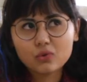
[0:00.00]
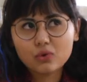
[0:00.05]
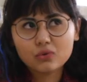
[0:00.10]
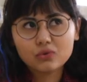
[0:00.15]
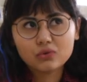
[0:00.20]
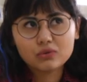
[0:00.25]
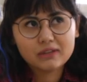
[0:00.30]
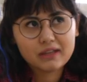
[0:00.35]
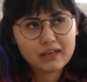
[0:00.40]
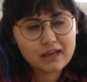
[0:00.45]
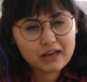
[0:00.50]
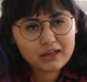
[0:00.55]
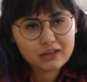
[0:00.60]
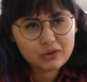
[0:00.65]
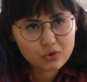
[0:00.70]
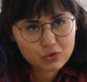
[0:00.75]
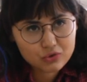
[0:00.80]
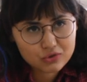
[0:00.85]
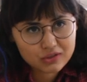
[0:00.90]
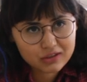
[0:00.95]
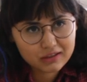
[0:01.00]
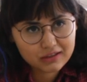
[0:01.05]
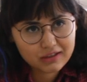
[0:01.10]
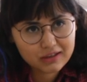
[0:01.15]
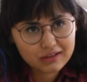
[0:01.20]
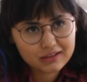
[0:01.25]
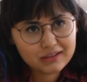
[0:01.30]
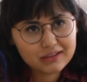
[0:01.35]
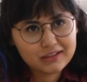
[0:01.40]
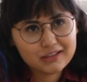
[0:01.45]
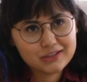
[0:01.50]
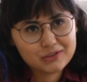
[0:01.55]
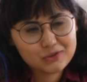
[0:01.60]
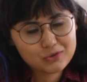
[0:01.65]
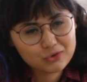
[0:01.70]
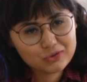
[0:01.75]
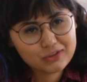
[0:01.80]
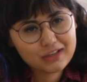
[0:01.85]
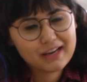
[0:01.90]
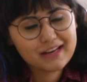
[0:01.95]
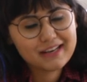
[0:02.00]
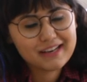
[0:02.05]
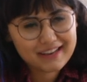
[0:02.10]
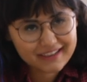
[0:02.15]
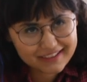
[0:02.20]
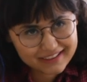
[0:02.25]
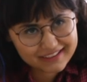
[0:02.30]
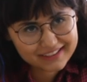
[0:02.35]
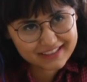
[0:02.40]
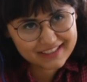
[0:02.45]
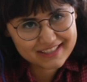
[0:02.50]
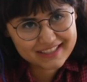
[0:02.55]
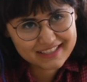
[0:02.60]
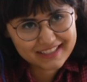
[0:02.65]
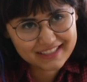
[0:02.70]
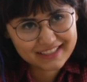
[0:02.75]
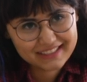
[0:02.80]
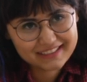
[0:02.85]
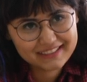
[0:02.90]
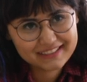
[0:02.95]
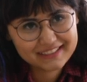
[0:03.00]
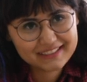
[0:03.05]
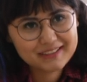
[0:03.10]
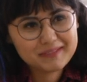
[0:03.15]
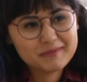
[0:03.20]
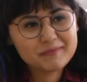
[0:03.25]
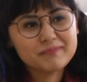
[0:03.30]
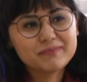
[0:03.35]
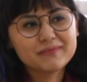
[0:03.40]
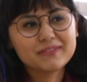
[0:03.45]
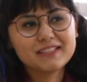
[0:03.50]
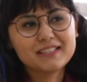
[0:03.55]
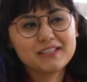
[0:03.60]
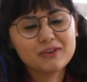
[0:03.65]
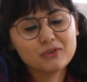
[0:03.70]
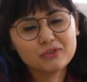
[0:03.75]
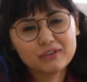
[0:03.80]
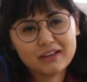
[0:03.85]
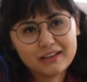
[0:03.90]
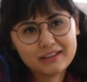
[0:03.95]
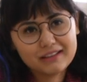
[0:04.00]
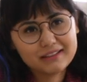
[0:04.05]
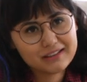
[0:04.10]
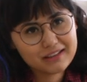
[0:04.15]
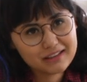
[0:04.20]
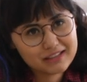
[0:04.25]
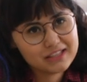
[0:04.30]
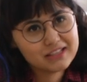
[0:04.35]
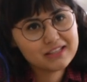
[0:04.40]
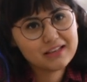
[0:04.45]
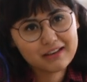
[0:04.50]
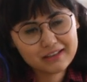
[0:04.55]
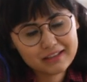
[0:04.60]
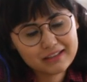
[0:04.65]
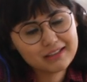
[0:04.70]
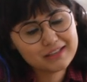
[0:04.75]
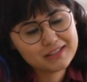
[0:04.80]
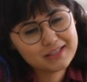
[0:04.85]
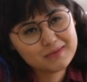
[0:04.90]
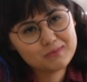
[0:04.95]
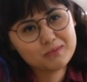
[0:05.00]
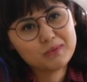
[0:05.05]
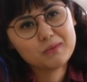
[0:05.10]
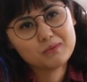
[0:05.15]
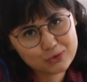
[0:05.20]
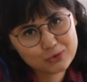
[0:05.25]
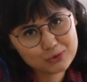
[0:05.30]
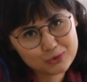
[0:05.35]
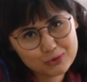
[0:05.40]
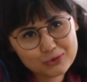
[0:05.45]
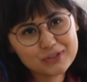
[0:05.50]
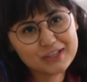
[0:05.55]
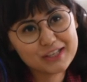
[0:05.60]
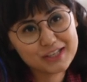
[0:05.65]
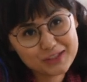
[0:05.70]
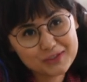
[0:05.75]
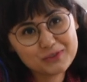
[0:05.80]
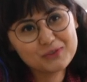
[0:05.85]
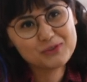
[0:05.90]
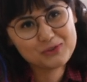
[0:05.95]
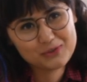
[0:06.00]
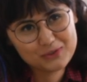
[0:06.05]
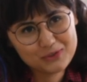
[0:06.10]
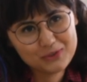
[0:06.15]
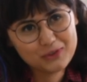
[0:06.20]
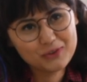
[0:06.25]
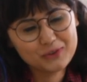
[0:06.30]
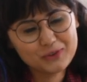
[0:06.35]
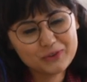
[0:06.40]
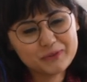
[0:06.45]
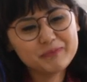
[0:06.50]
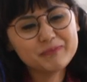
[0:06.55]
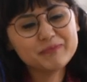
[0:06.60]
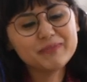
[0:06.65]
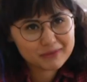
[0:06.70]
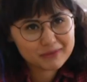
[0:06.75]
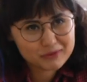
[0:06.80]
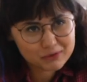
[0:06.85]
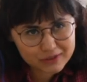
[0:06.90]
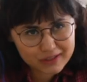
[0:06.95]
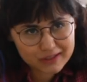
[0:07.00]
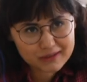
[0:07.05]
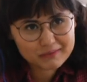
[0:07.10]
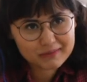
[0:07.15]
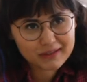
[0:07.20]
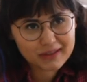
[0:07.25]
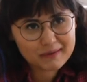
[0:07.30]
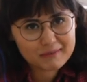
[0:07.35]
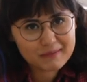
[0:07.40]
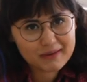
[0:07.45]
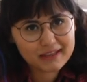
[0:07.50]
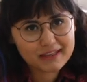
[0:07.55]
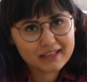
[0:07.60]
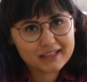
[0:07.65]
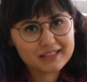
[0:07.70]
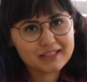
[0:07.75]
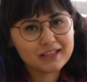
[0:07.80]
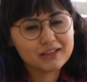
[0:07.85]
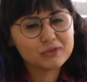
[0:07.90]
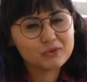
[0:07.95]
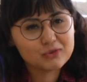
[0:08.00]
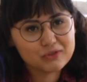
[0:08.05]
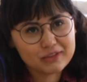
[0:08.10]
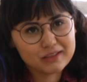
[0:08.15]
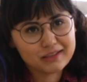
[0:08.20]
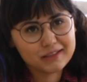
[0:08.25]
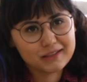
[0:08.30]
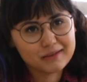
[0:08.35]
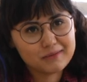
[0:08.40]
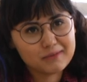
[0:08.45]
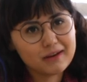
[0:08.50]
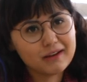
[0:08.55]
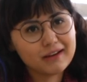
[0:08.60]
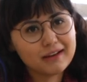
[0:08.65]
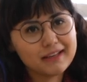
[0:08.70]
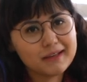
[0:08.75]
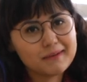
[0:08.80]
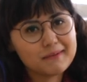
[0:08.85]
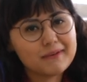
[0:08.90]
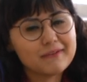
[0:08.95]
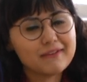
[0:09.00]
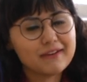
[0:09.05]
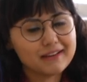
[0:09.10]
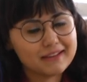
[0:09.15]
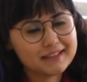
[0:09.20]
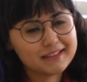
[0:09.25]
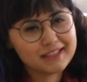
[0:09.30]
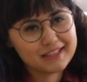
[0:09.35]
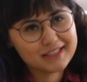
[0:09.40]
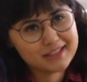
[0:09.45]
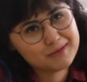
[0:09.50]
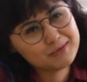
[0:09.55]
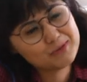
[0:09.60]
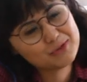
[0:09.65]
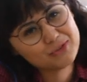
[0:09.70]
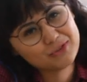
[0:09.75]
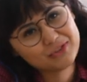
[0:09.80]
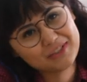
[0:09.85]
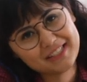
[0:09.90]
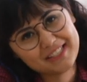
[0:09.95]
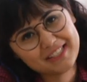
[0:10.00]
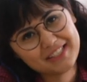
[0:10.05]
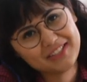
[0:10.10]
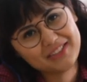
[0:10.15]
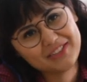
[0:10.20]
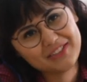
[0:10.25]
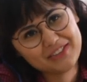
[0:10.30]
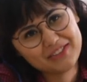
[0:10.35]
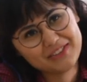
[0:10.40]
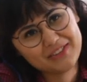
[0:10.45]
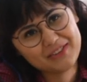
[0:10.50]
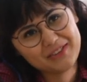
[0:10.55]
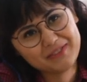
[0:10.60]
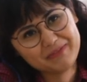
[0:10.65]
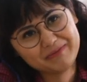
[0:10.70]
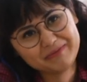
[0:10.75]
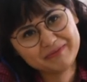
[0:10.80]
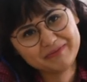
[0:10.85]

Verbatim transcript: Çok değerli hocalar, e, çok değerli arkadaşlar edindim. Onlarla da işte arkadaşlığımın hep süreceğini düşünüyorum. Üzerimde emeği geçen hocalarıma, aileme ve arkadaşlarıma çok teşekkür ediyorum.